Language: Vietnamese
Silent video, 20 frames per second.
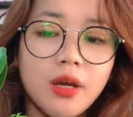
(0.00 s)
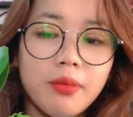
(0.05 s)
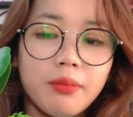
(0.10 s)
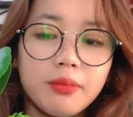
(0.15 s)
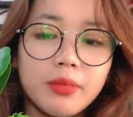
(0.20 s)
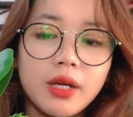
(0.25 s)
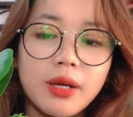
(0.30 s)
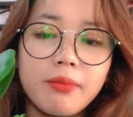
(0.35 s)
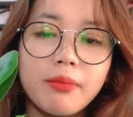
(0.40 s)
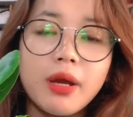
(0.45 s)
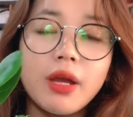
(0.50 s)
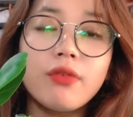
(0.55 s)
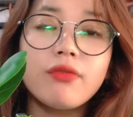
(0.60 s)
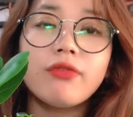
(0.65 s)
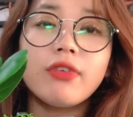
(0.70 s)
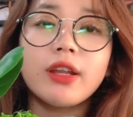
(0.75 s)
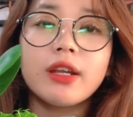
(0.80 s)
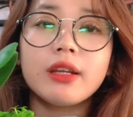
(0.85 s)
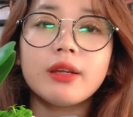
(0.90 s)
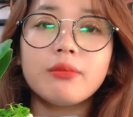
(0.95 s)
mười mấy
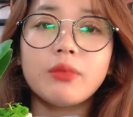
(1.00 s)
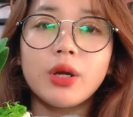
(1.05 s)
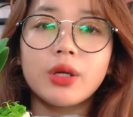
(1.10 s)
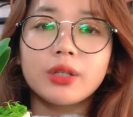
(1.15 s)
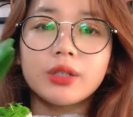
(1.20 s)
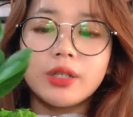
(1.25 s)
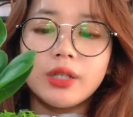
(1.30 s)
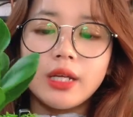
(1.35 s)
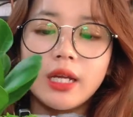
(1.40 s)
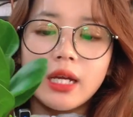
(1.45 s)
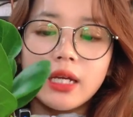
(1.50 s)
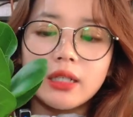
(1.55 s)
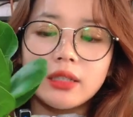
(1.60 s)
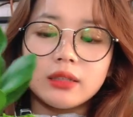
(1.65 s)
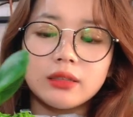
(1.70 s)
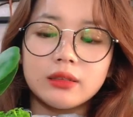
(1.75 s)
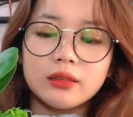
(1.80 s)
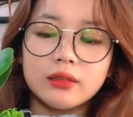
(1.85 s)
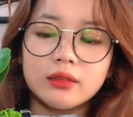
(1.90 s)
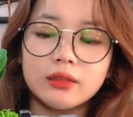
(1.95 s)
phân đấy mọi người ạ
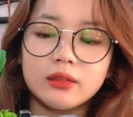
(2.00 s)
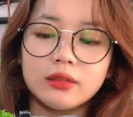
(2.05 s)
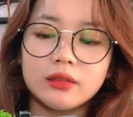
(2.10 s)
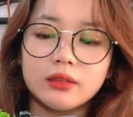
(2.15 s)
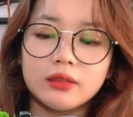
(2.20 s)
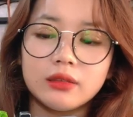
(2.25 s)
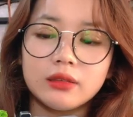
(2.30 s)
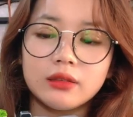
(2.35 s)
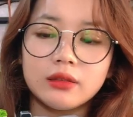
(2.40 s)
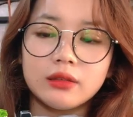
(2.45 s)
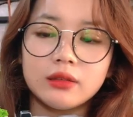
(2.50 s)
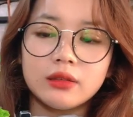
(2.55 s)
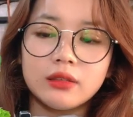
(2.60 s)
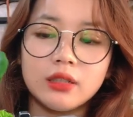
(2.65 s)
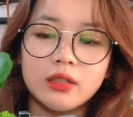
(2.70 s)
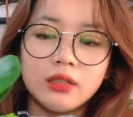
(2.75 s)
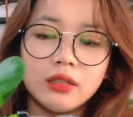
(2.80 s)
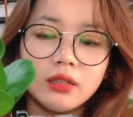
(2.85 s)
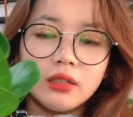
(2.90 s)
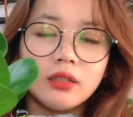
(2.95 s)
à.
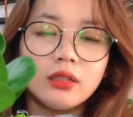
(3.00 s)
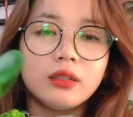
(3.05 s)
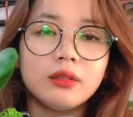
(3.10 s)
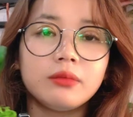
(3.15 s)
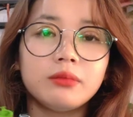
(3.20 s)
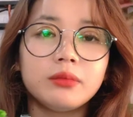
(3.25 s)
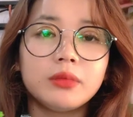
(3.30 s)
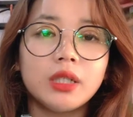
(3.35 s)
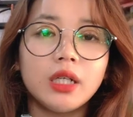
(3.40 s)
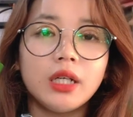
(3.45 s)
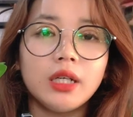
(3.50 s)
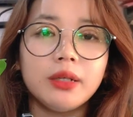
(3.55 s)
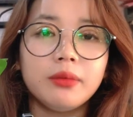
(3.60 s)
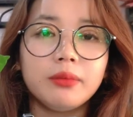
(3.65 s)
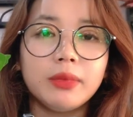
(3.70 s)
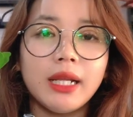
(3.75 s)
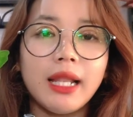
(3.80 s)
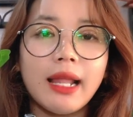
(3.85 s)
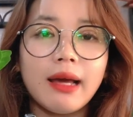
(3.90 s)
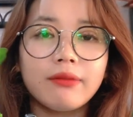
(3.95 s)
10
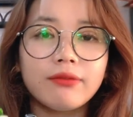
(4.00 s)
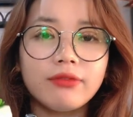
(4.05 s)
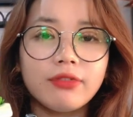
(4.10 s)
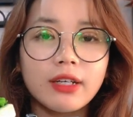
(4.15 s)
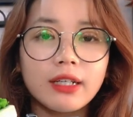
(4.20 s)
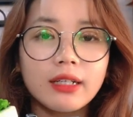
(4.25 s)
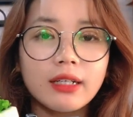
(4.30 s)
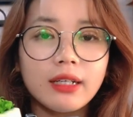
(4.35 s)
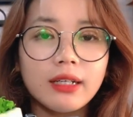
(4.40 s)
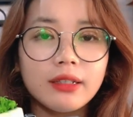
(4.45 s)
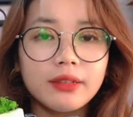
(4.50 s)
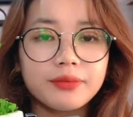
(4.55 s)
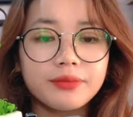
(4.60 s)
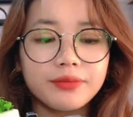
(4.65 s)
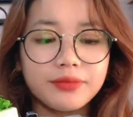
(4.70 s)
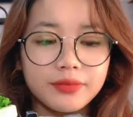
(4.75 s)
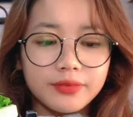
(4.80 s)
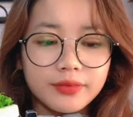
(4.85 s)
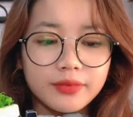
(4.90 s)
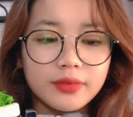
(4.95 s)
15 phân đấy
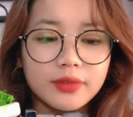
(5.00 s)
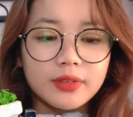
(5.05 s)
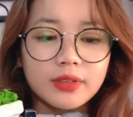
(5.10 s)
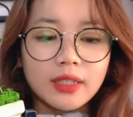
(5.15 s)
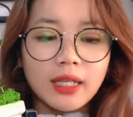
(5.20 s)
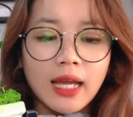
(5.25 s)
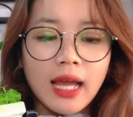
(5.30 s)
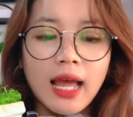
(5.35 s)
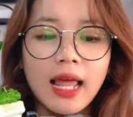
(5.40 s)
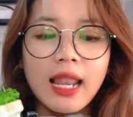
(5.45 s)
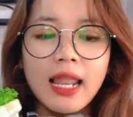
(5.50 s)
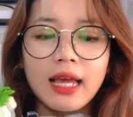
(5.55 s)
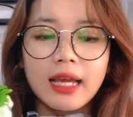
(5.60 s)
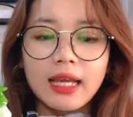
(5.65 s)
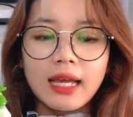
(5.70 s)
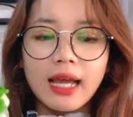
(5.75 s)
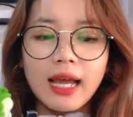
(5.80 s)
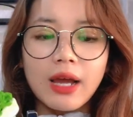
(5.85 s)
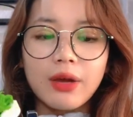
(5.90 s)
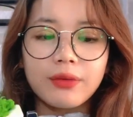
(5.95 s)
khá là
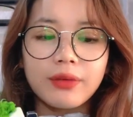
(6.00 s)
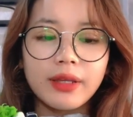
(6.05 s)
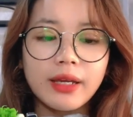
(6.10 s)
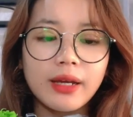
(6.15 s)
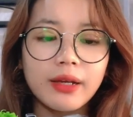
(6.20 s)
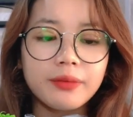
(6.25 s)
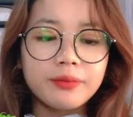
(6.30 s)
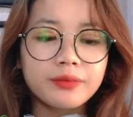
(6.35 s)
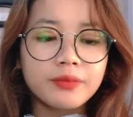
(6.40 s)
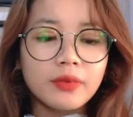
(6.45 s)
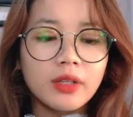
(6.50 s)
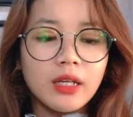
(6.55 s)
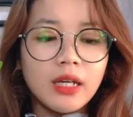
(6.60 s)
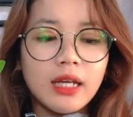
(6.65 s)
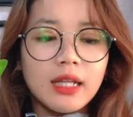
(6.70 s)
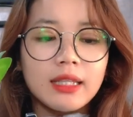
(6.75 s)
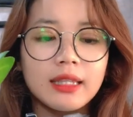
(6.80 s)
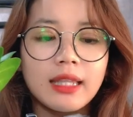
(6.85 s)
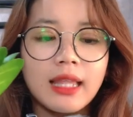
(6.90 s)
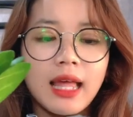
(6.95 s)
cao nhá
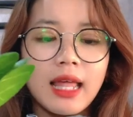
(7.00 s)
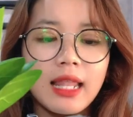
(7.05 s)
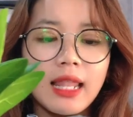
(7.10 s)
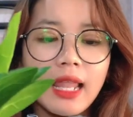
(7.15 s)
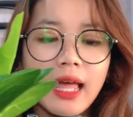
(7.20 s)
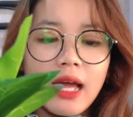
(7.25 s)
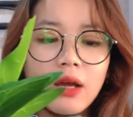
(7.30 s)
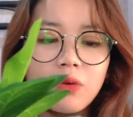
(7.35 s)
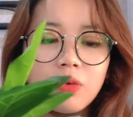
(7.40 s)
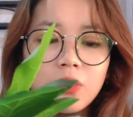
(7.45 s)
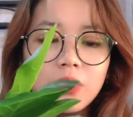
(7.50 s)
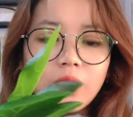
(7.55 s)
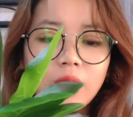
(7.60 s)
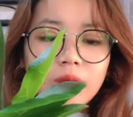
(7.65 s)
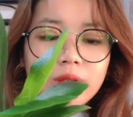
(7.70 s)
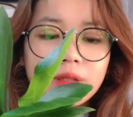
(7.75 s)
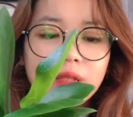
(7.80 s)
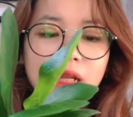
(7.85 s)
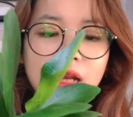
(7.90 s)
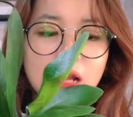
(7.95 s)
tán lá của
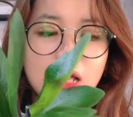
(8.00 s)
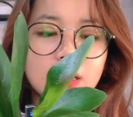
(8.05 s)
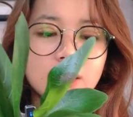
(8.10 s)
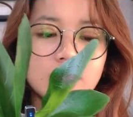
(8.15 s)
nó rất là